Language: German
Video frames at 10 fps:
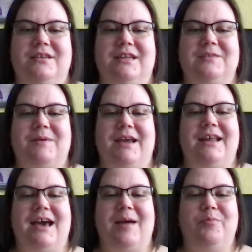Das war
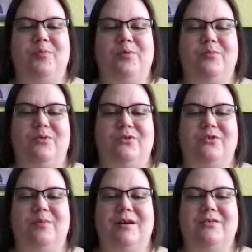eine
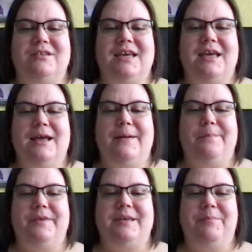A-Punkt-Punkt-Punkt-Nummer und
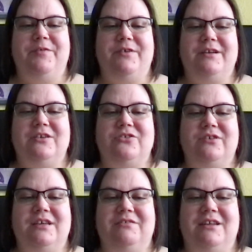das hat mich wirklich
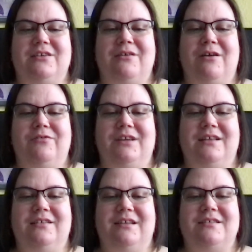schockiert, weil ich gehofft
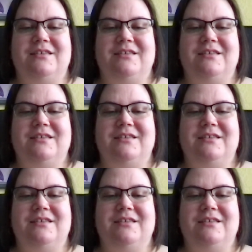hatte, dass es